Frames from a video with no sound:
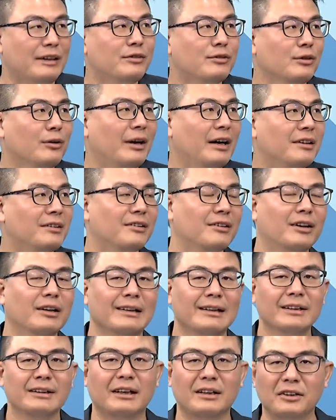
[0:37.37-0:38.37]
是受害者。
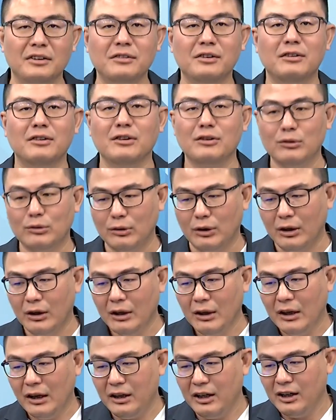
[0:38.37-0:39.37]
那林志坚就说，
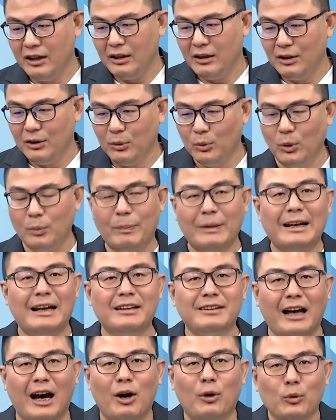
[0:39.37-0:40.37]
哎，我本来
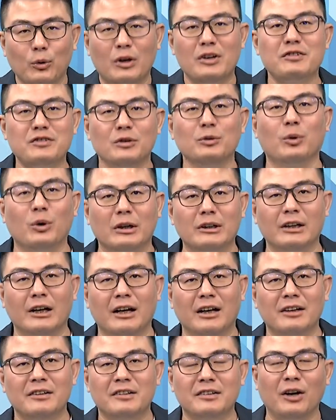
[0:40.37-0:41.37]
桃园是我
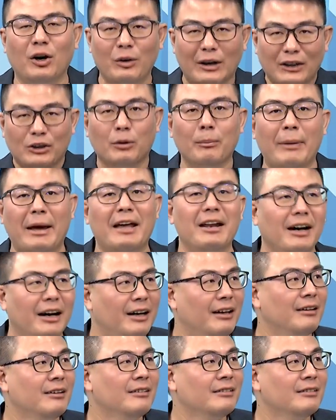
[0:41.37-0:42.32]
的，后来都没了。